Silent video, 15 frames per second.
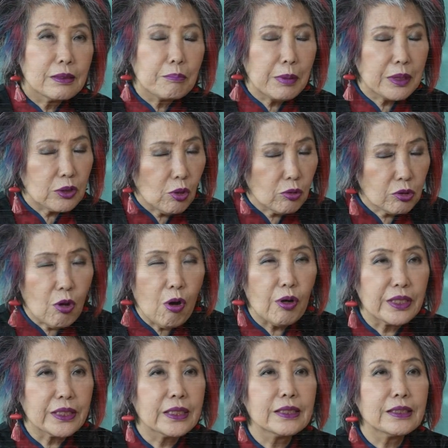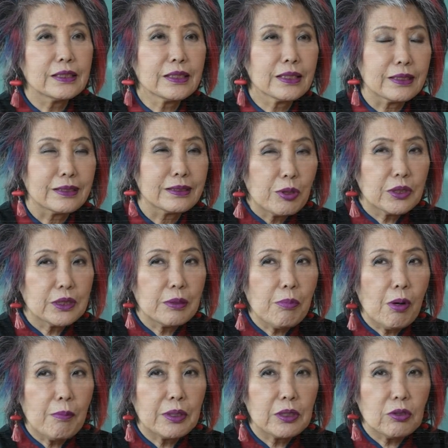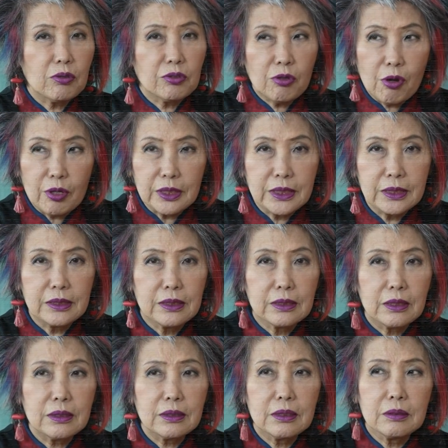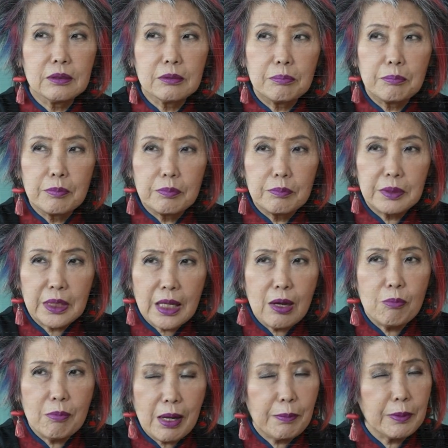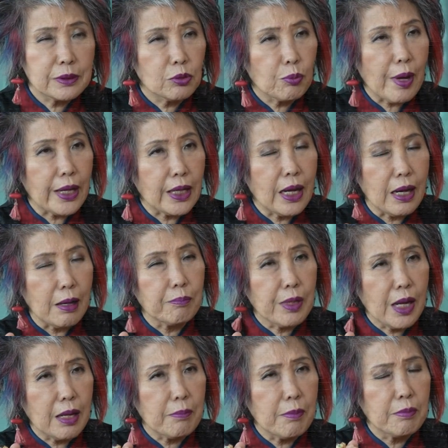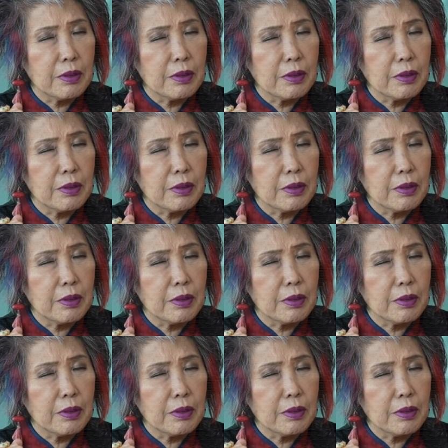มันต้องถอนคืนค่ะเพราะฉะนั้นพอมันต้องถอนคืนก็คือมันเข้ามาเพื่อแสวงหาอำนาจ